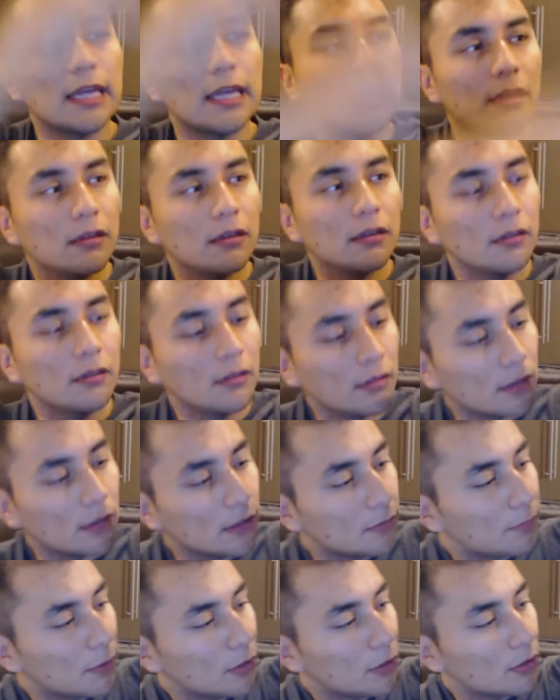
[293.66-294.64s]
sea.
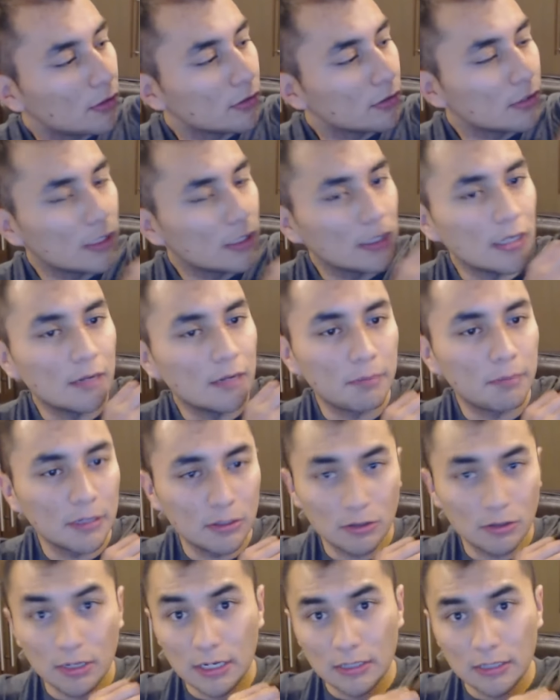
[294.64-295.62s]
Espero que no sea el del
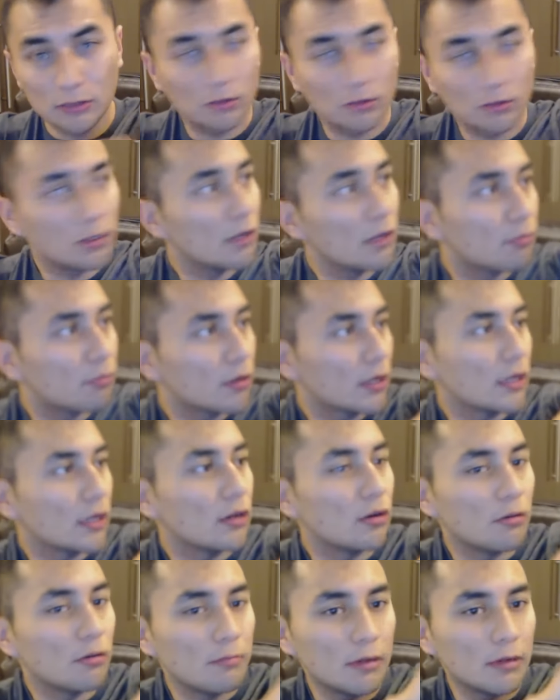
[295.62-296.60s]
precio de la historia
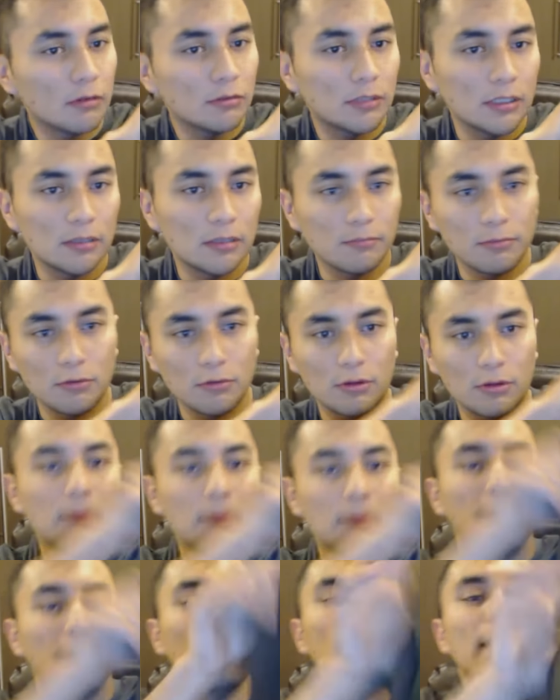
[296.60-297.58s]
porque no me gusta ese
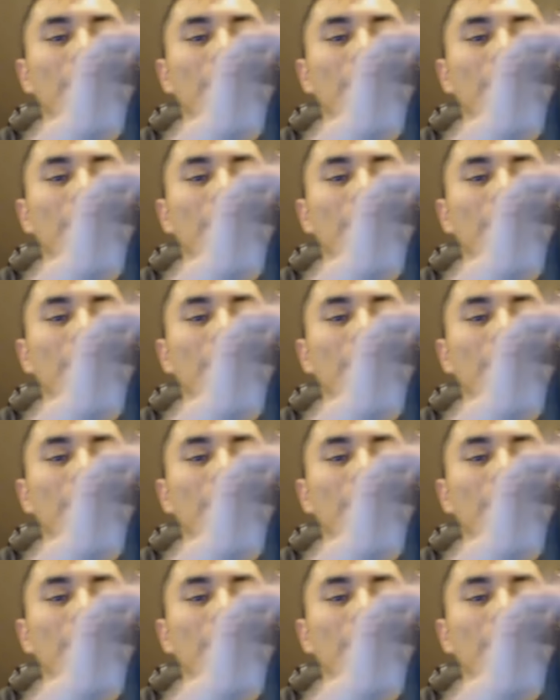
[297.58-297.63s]
programa.